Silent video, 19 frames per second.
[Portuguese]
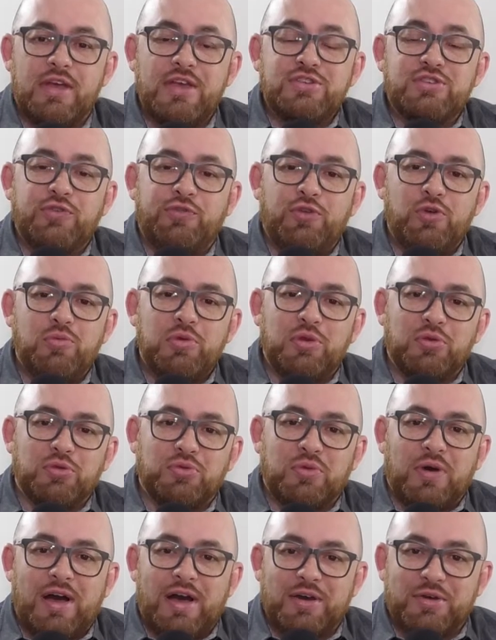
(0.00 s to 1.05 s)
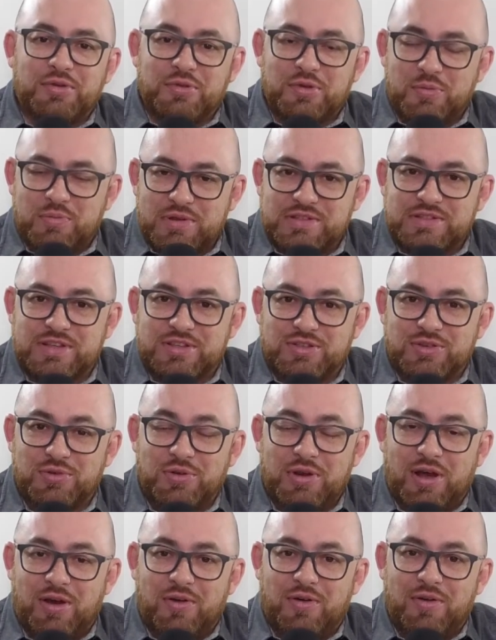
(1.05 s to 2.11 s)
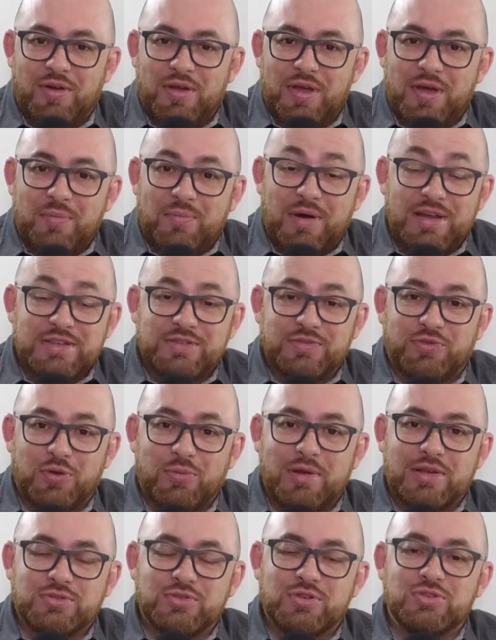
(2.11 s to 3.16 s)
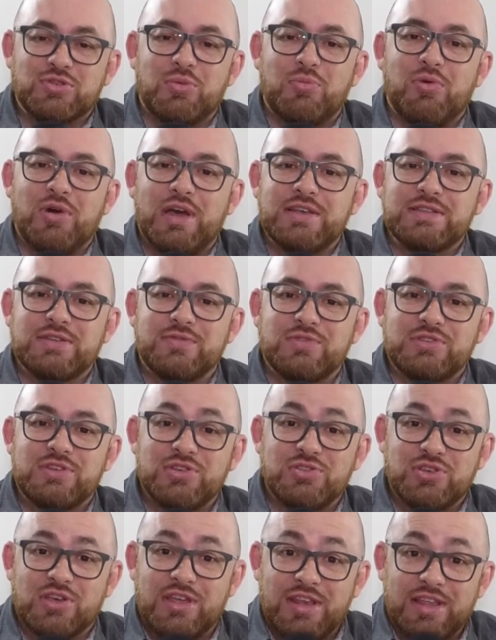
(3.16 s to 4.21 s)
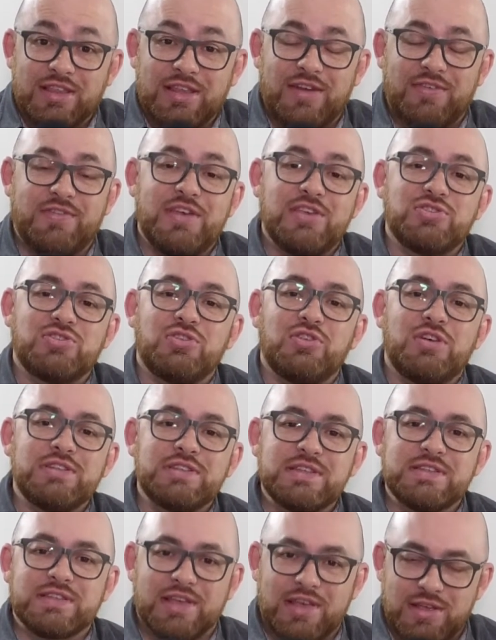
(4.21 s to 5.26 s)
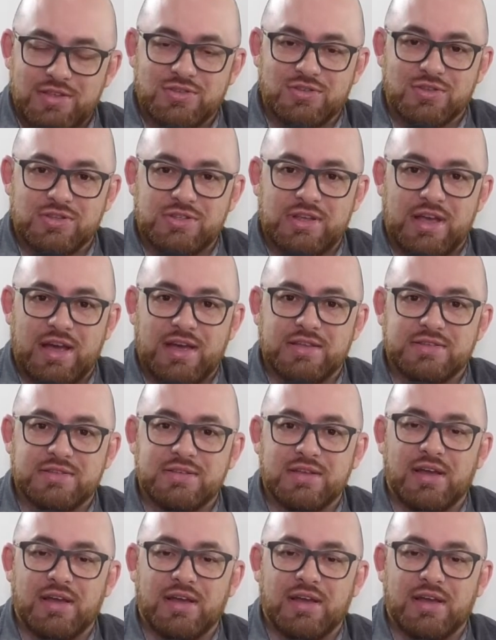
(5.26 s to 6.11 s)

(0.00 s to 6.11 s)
Este foi o Minuto Agro do Presente Rural. Mais informações como essa você adquire através de nossas redes sociais.